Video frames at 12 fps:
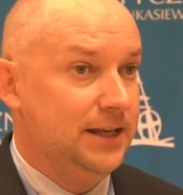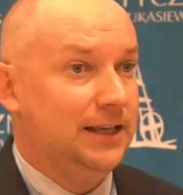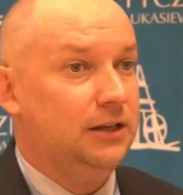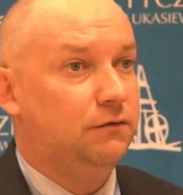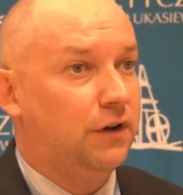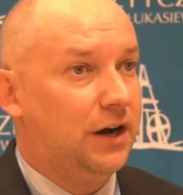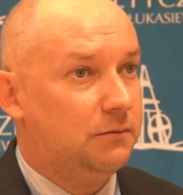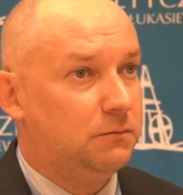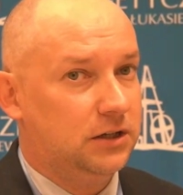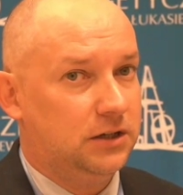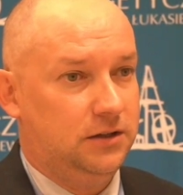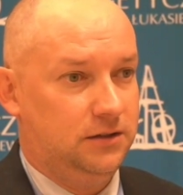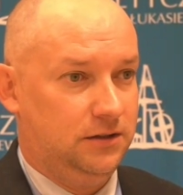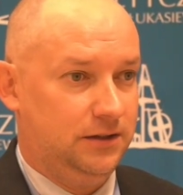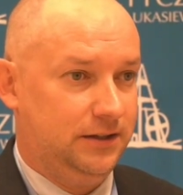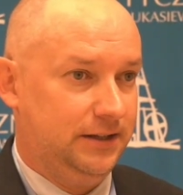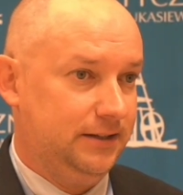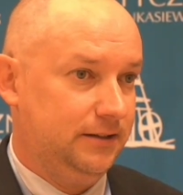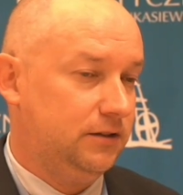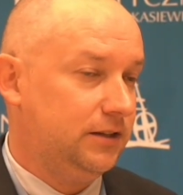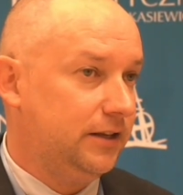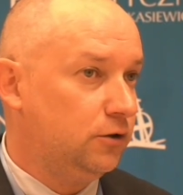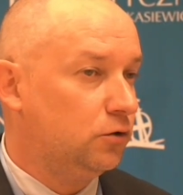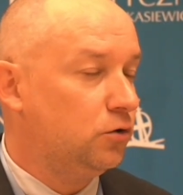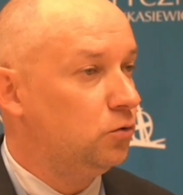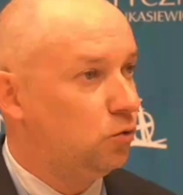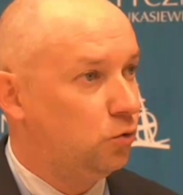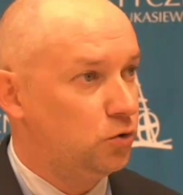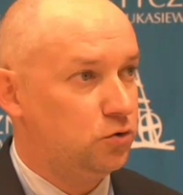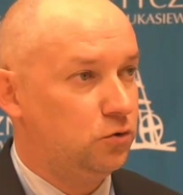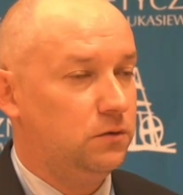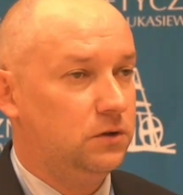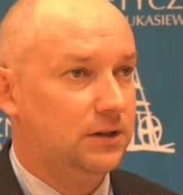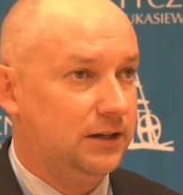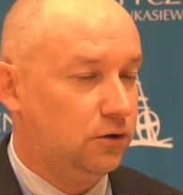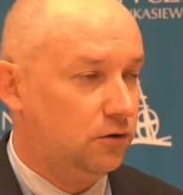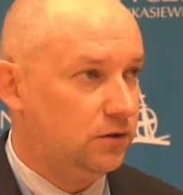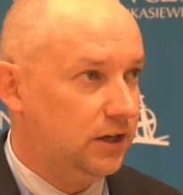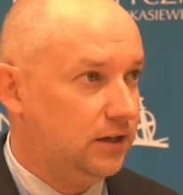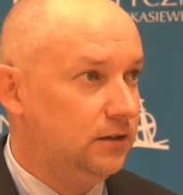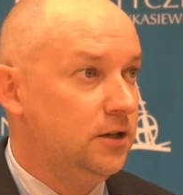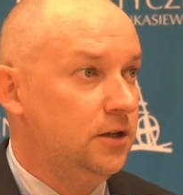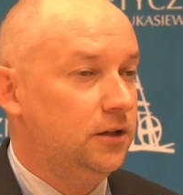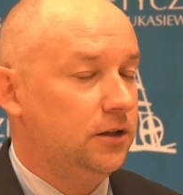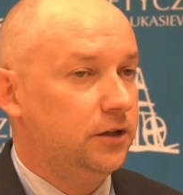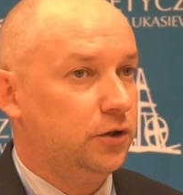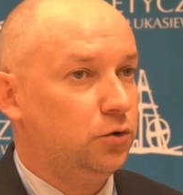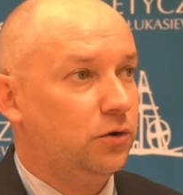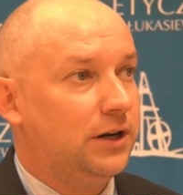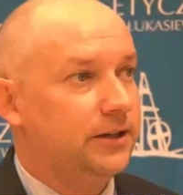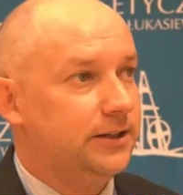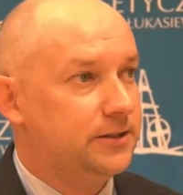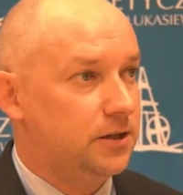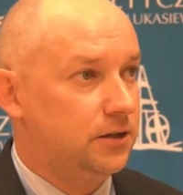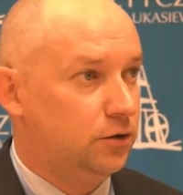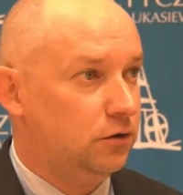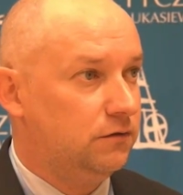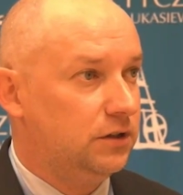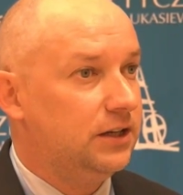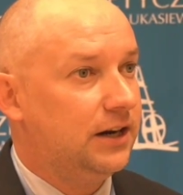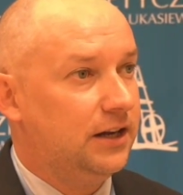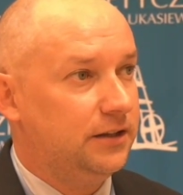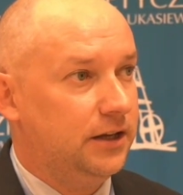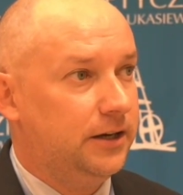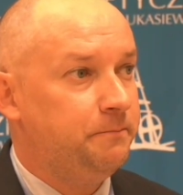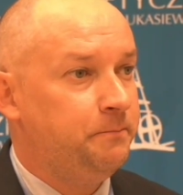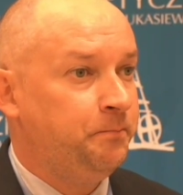I w ramach e, tego konkursu nagroda, e, która jest do wygrania,